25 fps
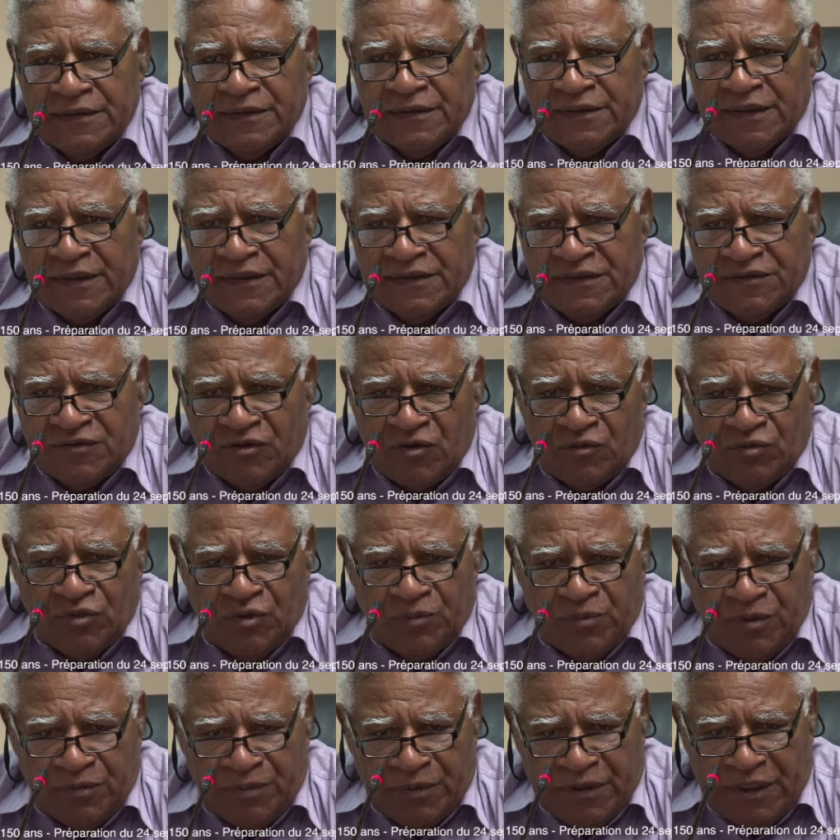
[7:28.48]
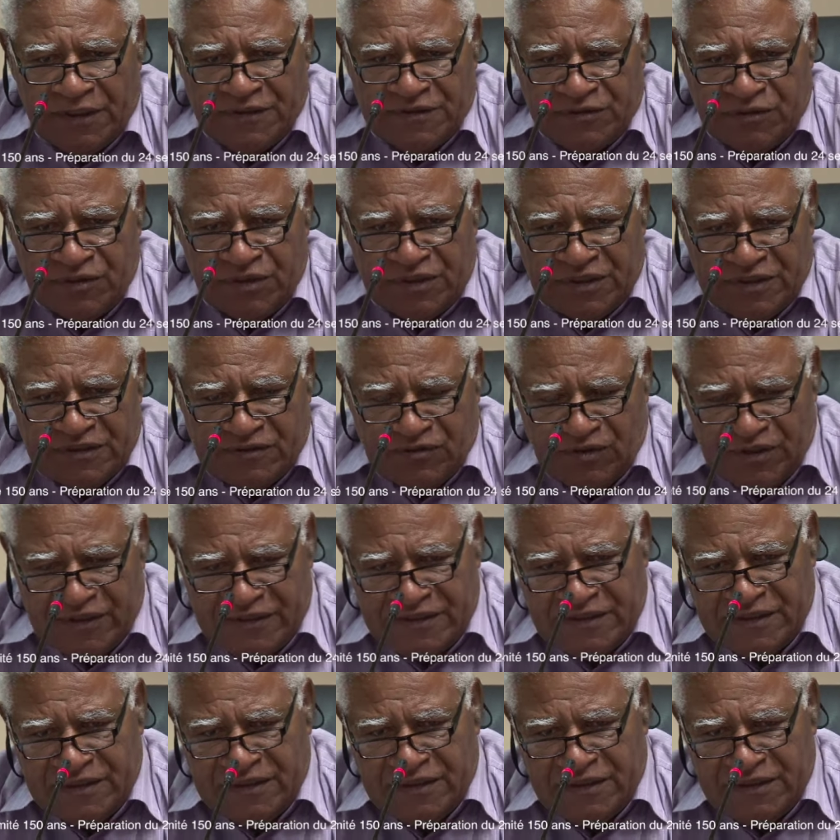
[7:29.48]
ben, un certain nombre de populations qui sont
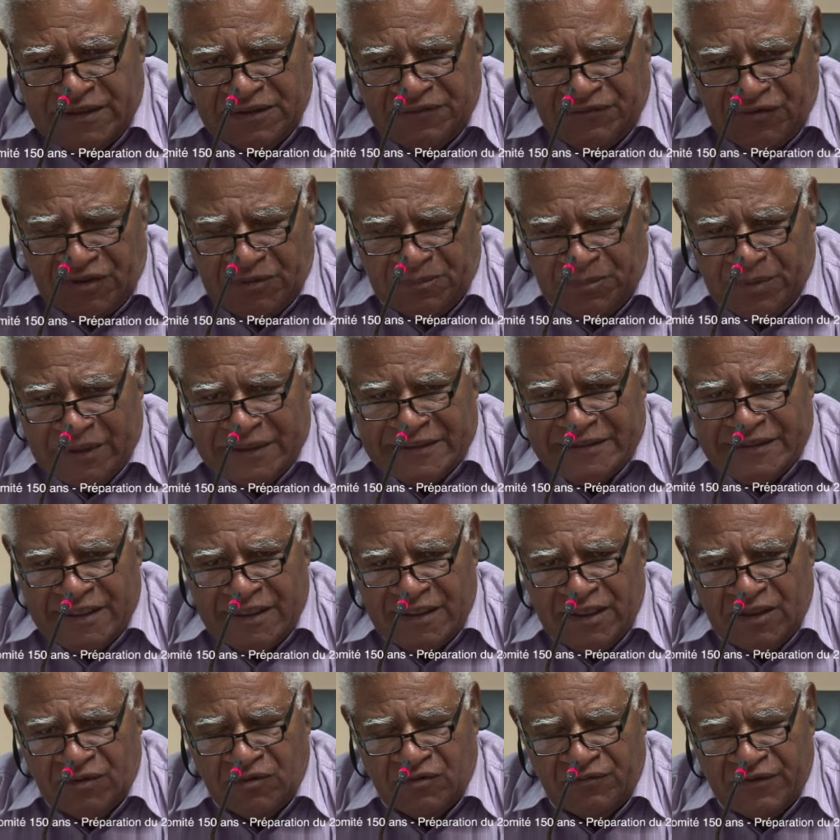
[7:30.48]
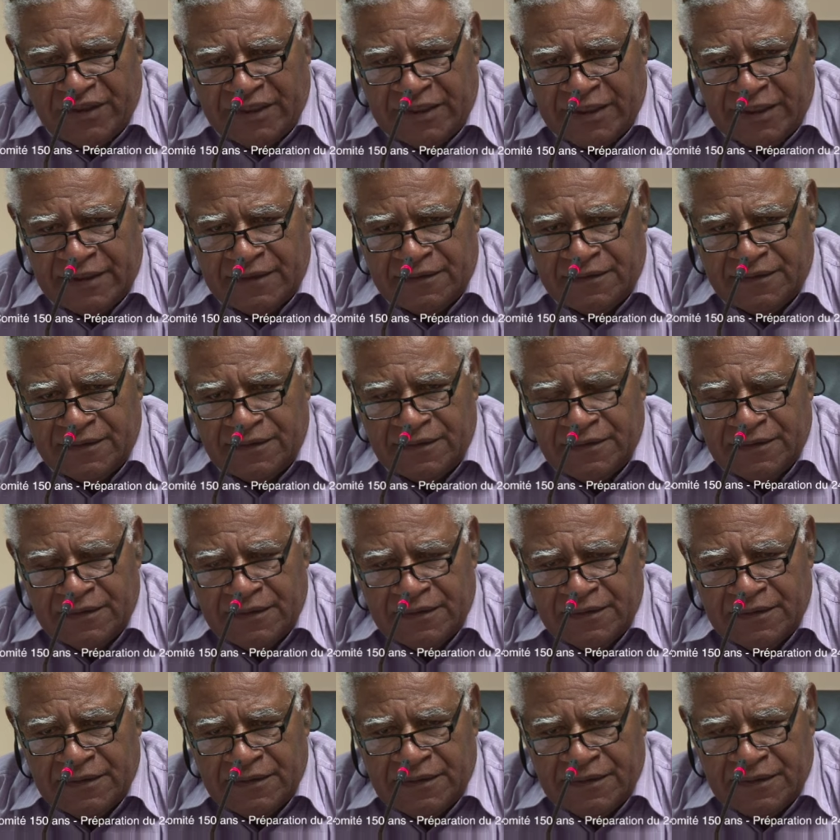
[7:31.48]
ici, qui vont être présents là le 24,
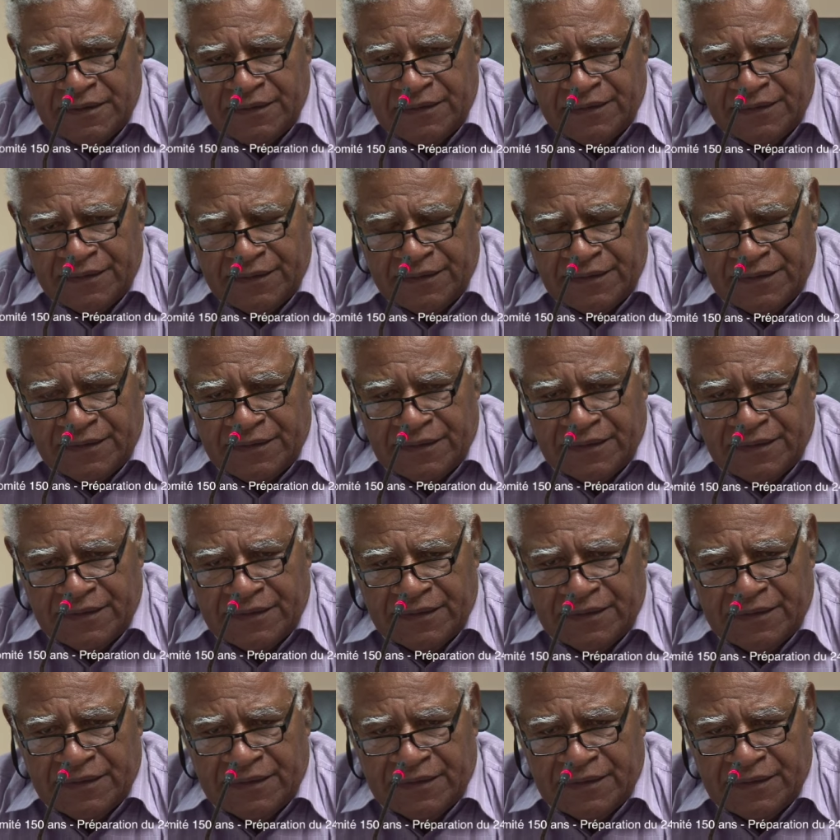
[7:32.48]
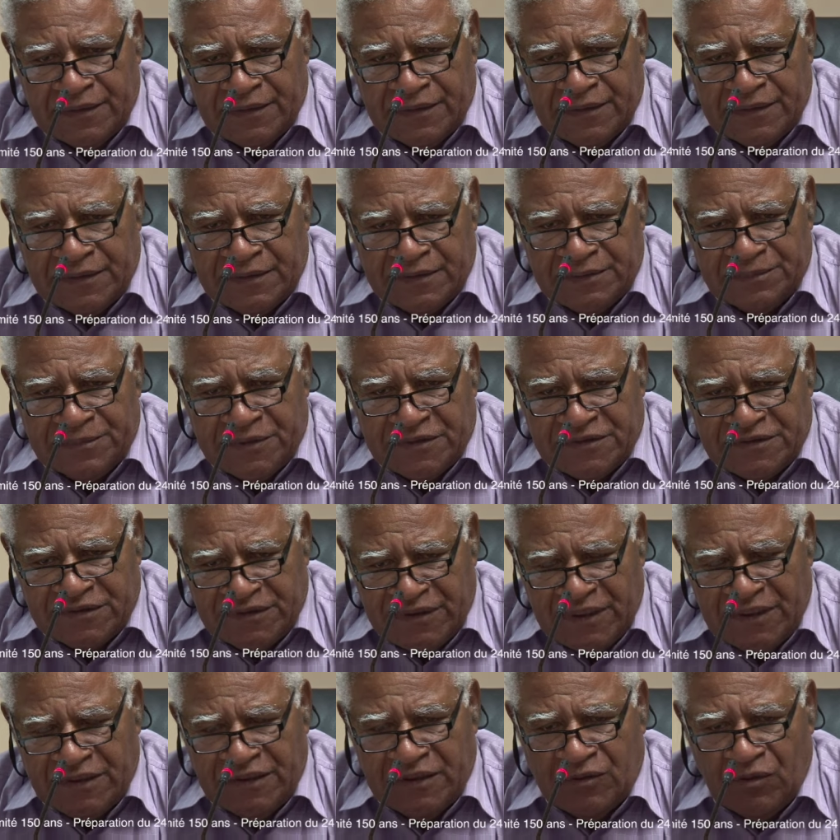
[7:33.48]
euh, parce
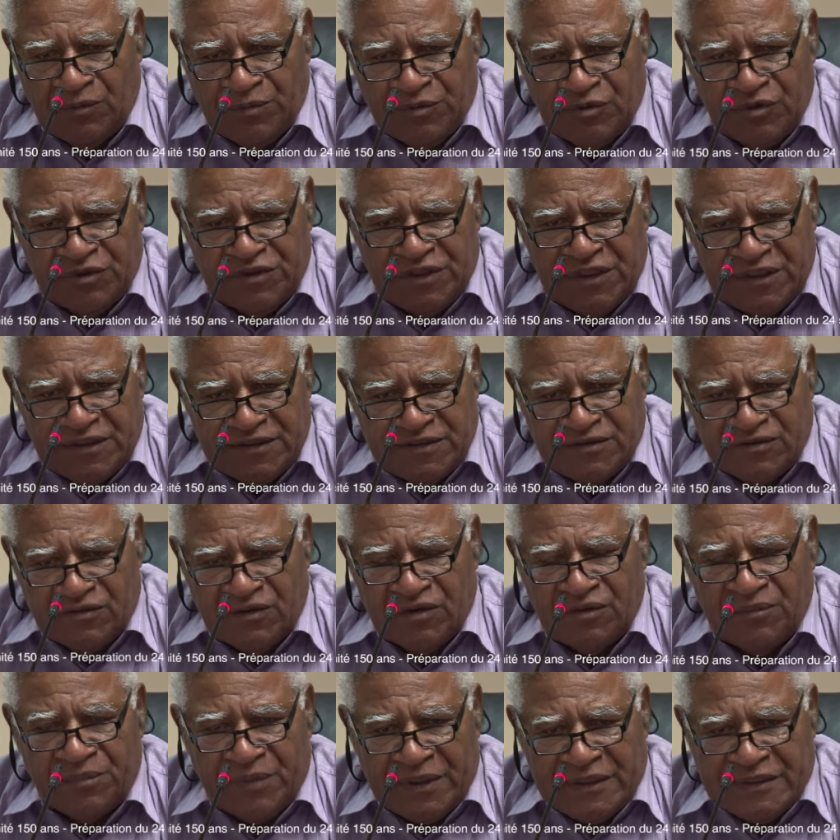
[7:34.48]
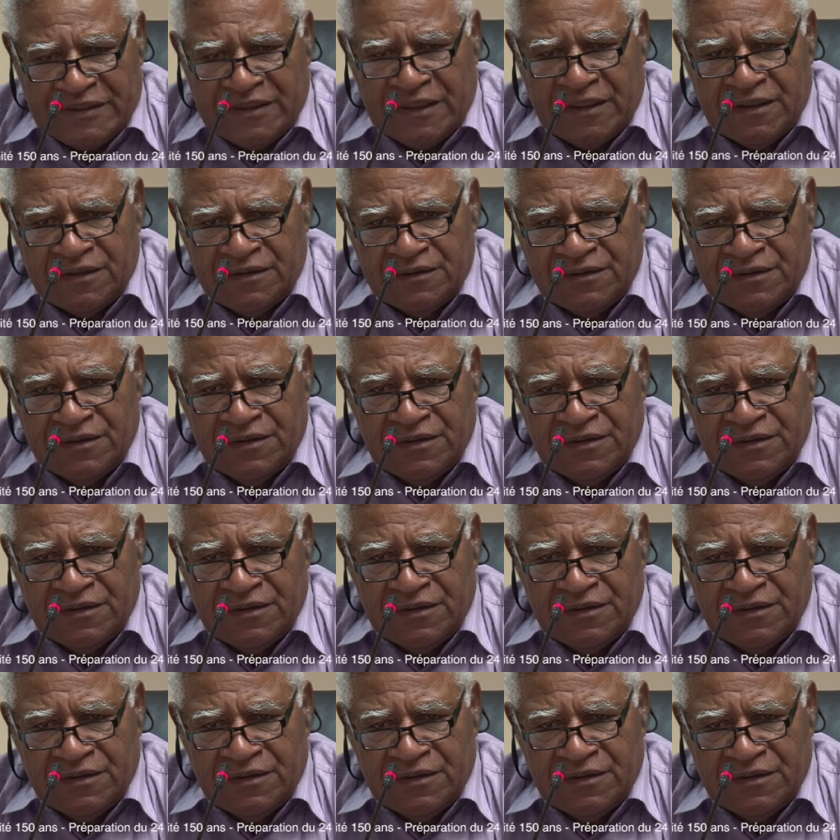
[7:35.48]
qu'il y a des communautés qui sont présentes.